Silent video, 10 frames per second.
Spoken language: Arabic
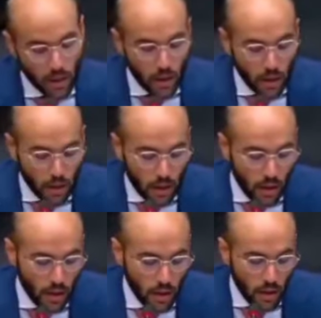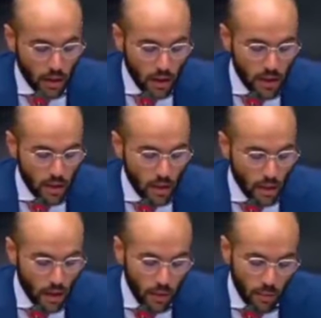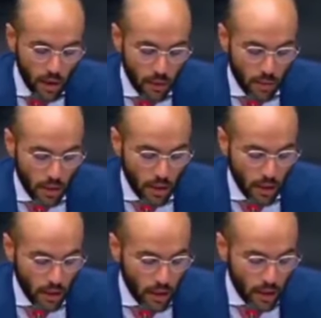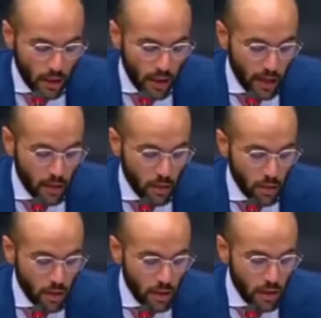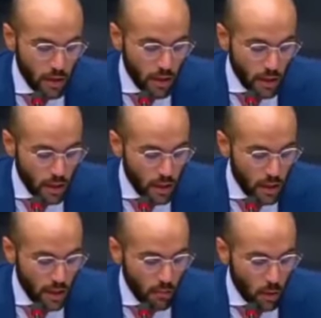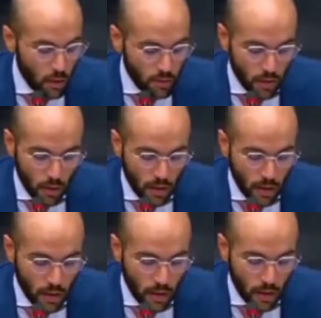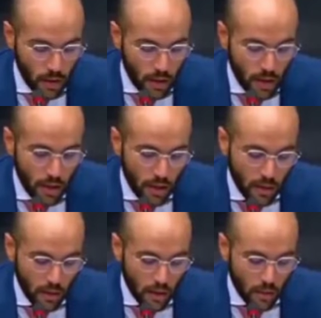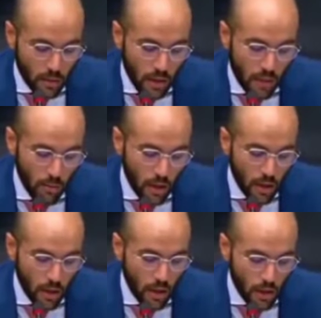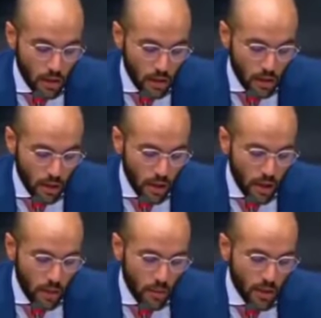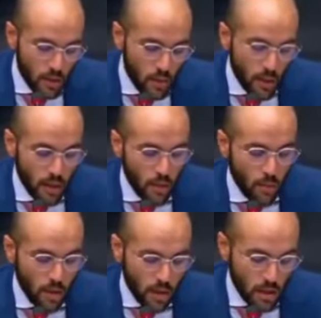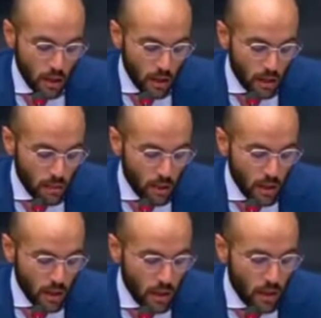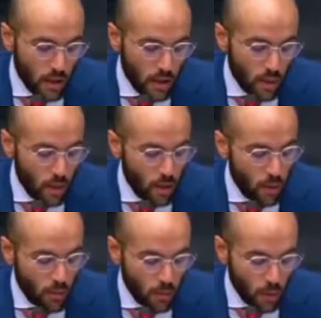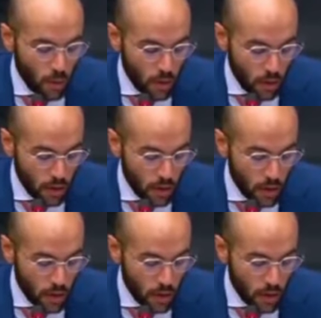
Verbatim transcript: نتطرق إلى قضية الصحراء المغربية حيث نجدد التأكيد على موقف دولة قطر الذي ينطلق من إيمانها الراسخ بتسوية المنازعات من خلال الحوار والمفاوضات